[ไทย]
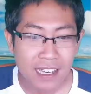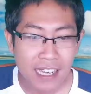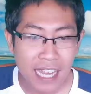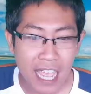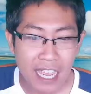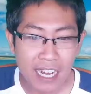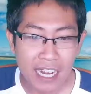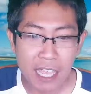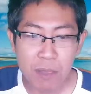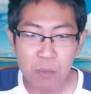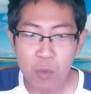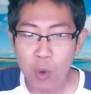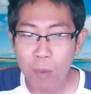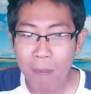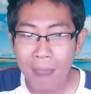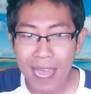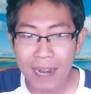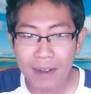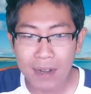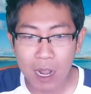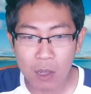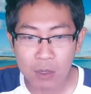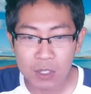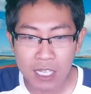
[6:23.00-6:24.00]
เด็กในหมู่บ้า
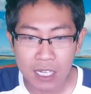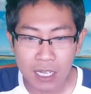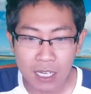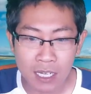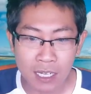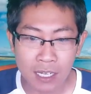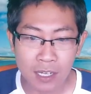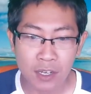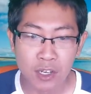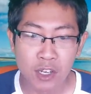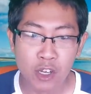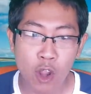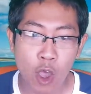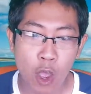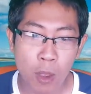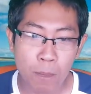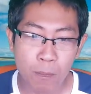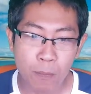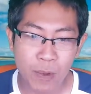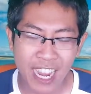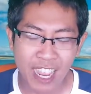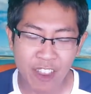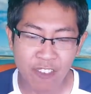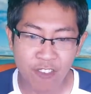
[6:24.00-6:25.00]
นเราชื่อ น้อง
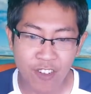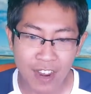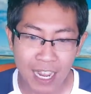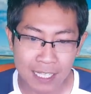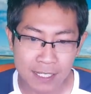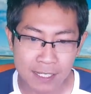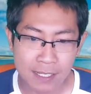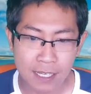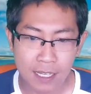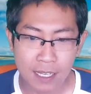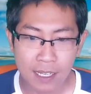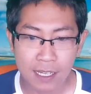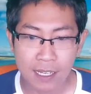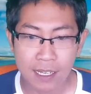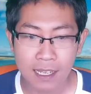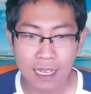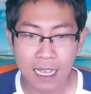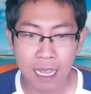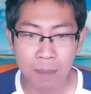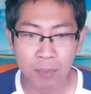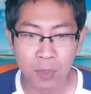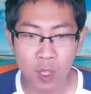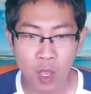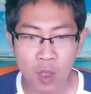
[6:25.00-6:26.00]
เบรคฟาสต์
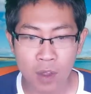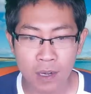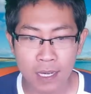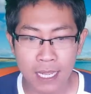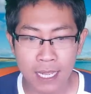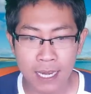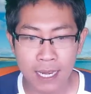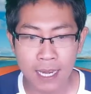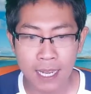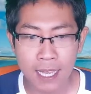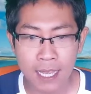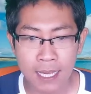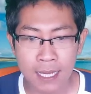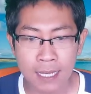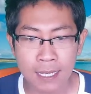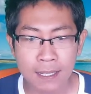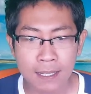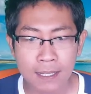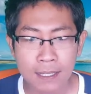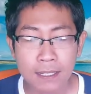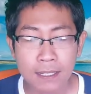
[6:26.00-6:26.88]
กับน้องดินเนอร์